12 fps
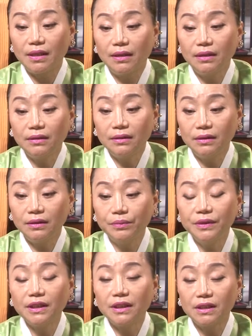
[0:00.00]
때는
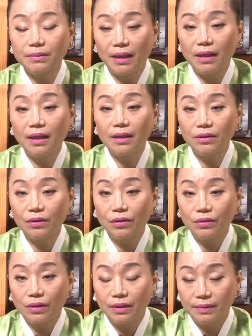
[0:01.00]
움직이지 말라는 거
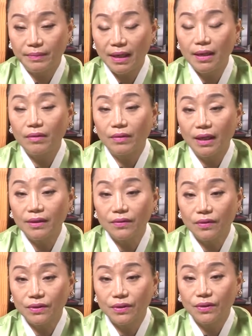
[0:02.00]
말라고 하는
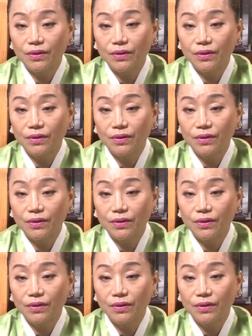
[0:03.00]
거죠.